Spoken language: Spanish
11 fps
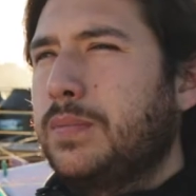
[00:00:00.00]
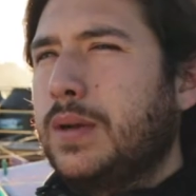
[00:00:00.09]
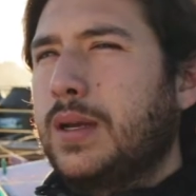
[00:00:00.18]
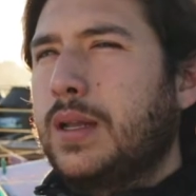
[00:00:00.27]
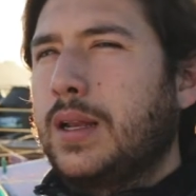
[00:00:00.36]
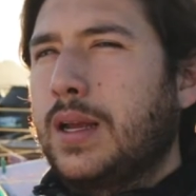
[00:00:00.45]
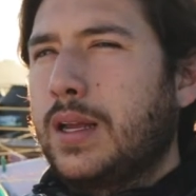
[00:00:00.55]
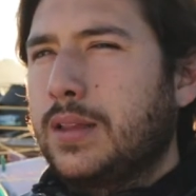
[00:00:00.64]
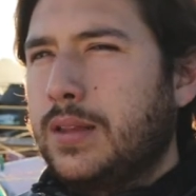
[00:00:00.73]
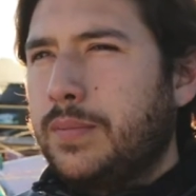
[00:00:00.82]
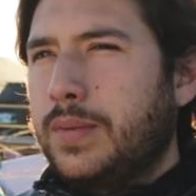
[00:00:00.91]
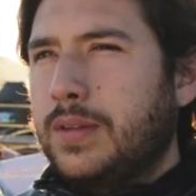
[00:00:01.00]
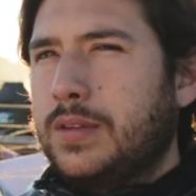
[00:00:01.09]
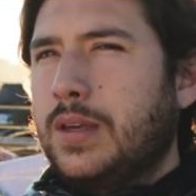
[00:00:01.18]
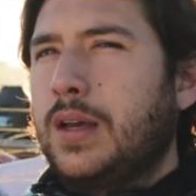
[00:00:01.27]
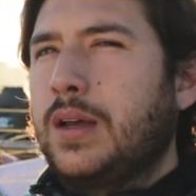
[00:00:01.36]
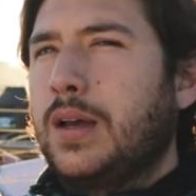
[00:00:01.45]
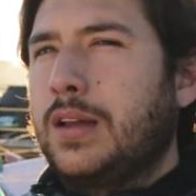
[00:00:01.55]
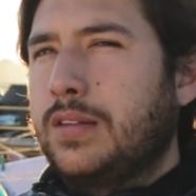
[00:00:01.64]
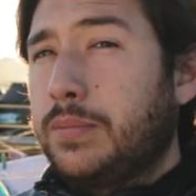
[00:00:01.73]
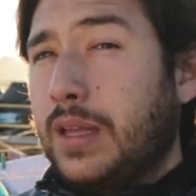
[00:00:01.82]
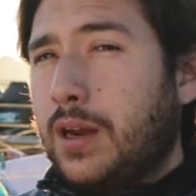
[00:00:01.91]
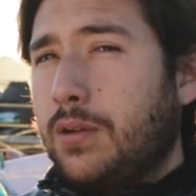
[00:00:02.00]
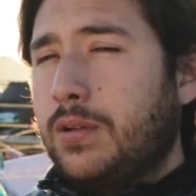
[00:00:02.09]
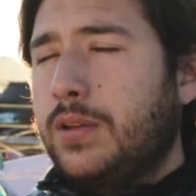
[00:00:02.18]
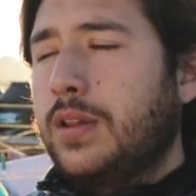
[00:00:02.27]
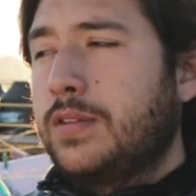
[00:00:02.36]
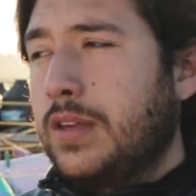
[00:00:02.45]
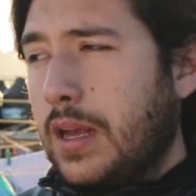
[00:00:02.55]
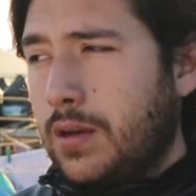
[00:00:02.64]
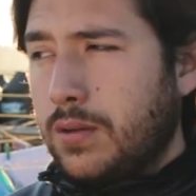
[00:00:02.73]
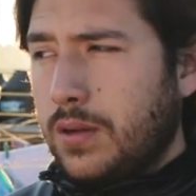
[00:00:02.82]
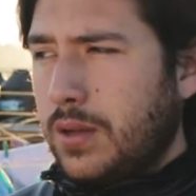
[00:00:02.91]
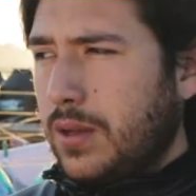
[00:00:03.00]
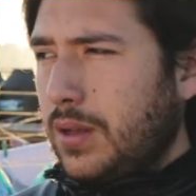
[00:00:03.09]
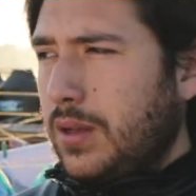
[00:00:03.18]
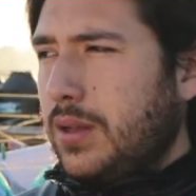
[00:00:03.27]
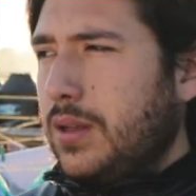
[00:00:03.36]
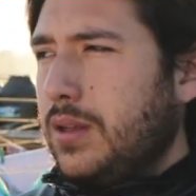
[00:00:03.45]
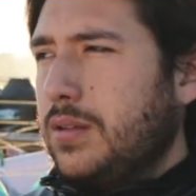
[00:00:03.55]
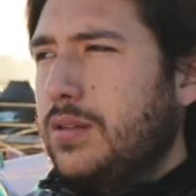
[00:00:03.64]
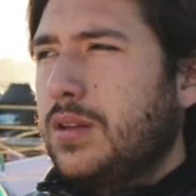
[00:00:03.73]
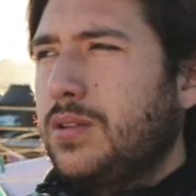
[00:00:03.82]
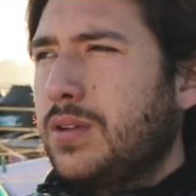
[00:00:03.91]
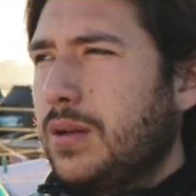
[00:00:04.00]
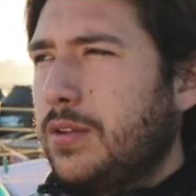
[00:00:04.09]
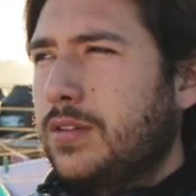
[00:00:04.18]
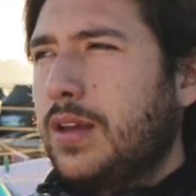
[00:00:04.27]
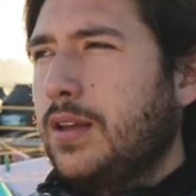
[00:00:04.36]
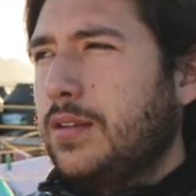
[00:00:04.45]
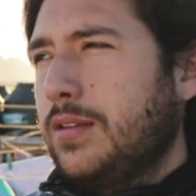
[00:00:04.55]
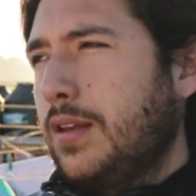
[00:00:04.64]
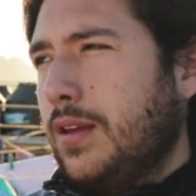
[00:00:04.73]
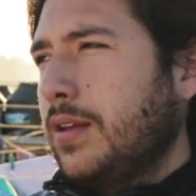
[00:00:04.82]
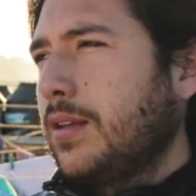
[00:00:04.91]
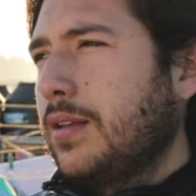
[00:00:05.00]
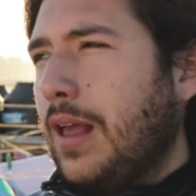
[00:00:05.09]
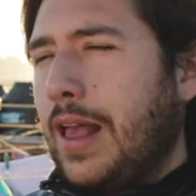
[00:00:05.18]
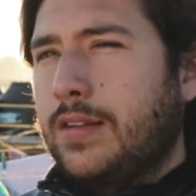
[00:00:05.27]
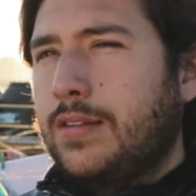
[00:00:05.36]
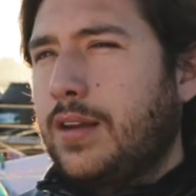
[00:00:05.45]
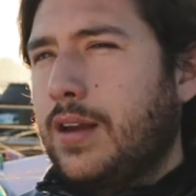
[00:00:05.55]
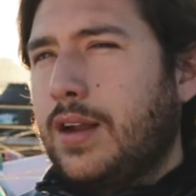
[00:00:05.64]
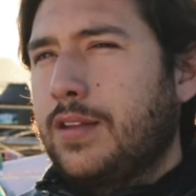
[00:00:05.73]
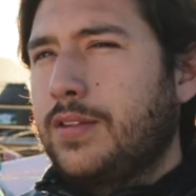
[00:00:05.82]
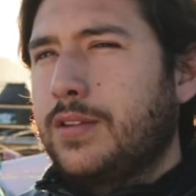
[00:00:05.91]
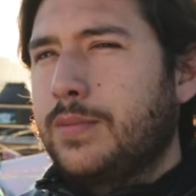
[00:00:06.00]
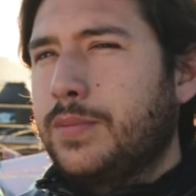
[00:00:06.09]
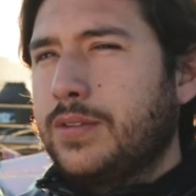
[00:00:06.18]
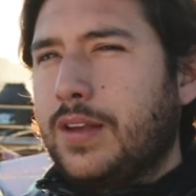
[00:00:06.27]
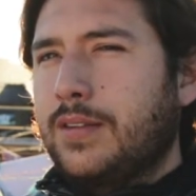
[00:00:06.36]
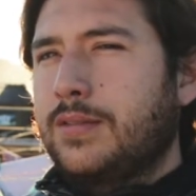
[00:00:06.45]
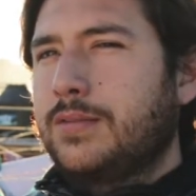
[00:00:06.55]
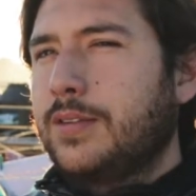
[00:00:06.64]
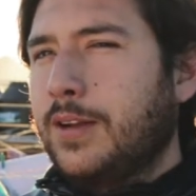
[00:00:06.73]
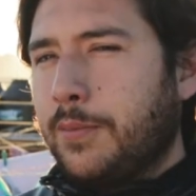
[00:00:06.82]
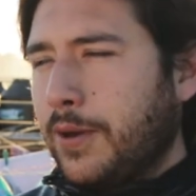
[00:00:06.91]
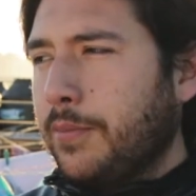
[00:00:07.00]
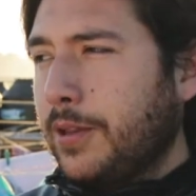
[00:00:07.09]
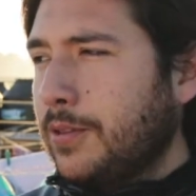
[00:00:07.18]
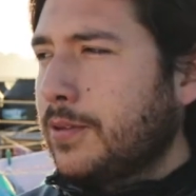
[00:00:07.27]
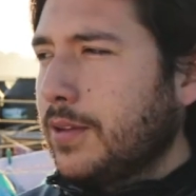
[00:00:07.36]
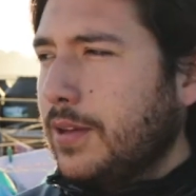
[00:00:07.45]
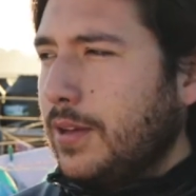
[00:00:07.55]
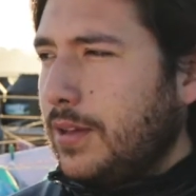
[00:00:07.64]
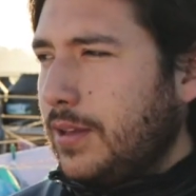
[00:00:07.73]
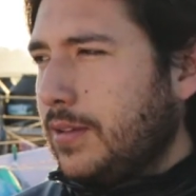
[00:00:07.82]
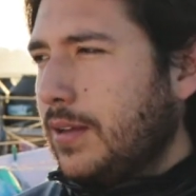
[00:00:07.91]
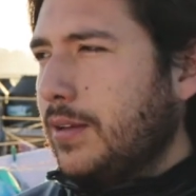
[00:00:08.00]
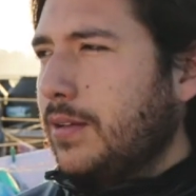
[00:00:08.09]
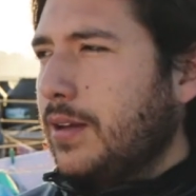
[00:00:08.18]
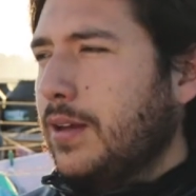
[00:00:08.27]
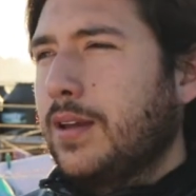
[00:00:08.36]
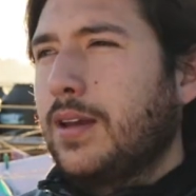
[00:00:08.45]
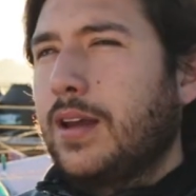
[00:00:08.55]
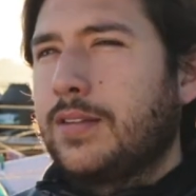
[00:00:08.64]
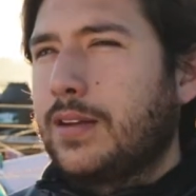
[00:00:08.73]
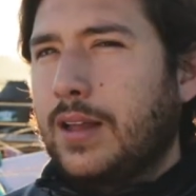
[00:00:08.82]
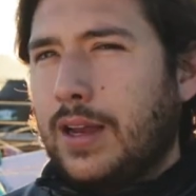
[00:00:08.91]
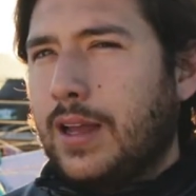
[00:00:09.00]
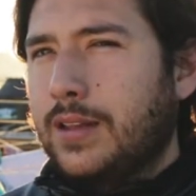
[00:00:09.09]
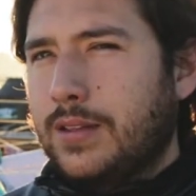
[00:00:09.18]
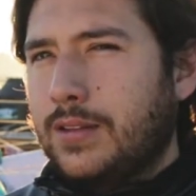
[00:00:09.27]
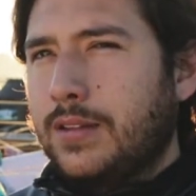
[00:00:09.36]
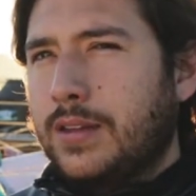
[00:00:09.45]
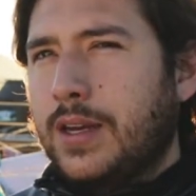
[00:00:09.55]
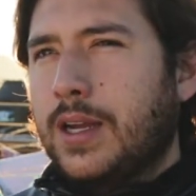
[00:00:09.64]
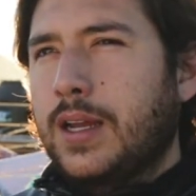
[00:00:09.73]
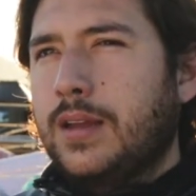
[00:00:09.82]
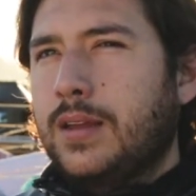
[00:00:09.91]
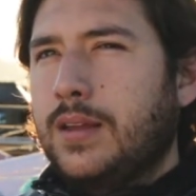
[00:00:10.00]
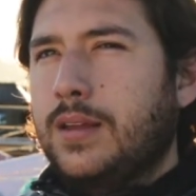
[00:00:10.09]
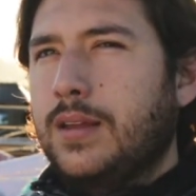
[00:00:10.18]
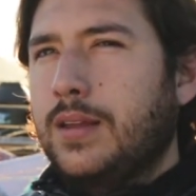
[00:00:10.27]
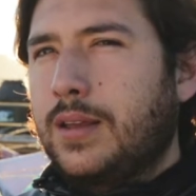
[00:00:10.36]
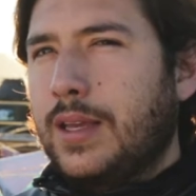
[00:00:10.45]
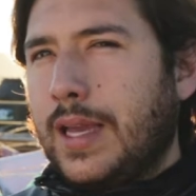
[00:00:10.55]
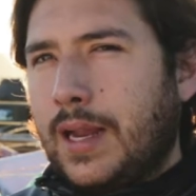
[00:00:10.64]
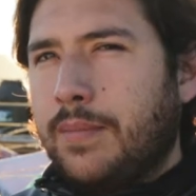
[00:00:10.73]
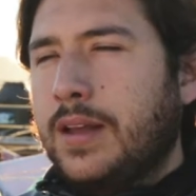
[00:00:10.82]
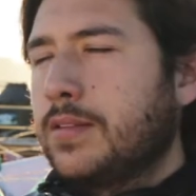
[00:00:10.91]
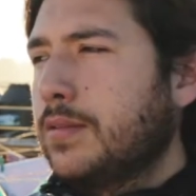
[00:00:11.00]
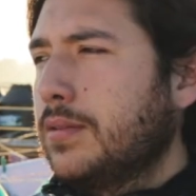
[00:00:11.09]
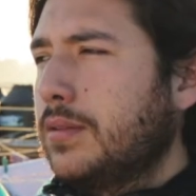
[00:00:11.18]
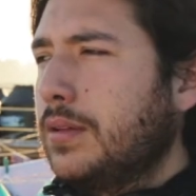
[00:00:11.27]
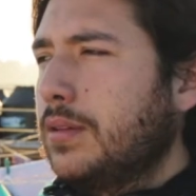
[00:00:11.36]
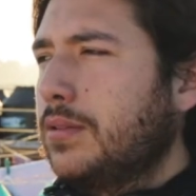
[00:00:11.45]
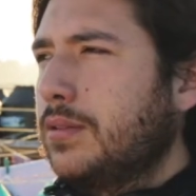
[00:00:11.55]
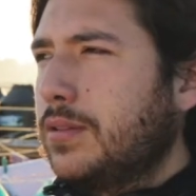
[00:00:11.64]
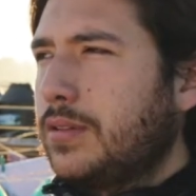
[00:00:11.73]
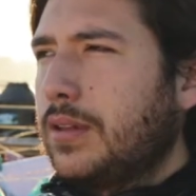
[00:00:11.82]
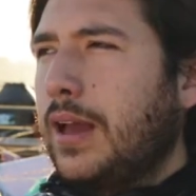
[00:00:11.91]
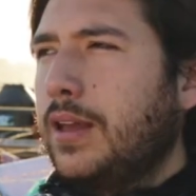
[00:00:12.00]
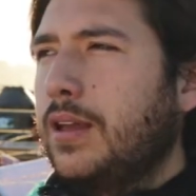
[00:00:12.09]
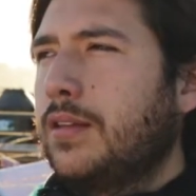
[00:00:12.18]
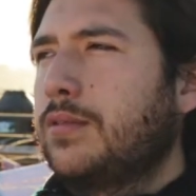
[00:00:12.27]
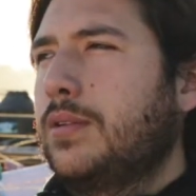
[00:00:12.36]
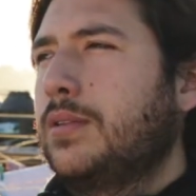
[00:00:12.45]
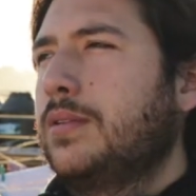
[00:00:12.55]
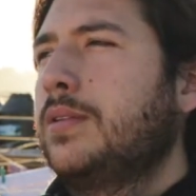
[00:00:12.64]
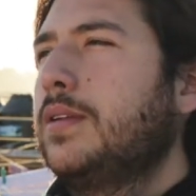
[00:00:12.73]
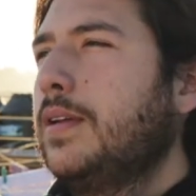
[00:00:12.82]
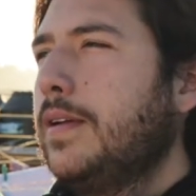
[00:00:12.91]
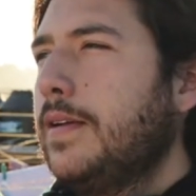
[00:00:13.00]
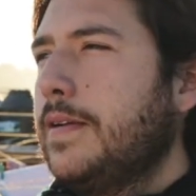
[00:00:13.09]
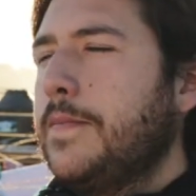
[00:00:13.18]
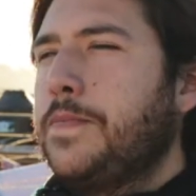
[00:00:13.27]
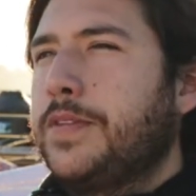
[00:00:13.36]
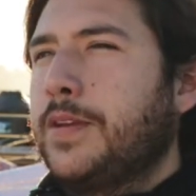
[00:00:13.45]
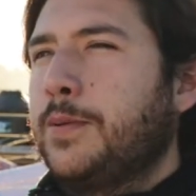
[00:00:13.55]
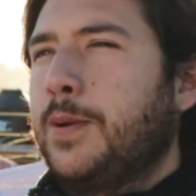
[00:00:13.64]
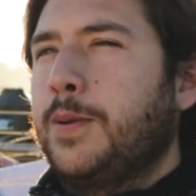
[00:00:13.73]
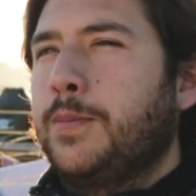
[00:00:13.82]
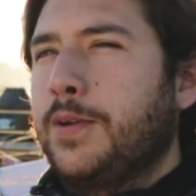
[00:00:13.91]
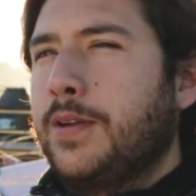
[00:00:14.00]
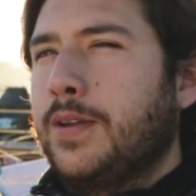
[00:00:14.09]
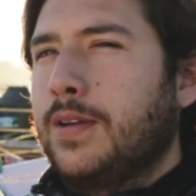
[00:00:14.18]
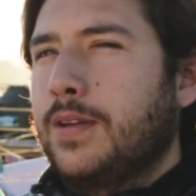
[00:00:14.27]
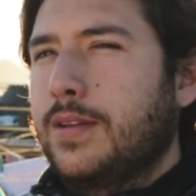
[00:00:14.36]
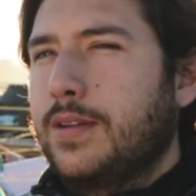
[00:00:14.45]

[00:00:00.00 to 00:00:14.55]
para que la gente empiece a aceptarlo y desearlo. Este, y una vez que se hace esa relación, pues ya es un enamoramiento y es algo que hace que la gente se entregue y, quiera más, ¿no? Y entonces ahí es cuando se vuelve muy,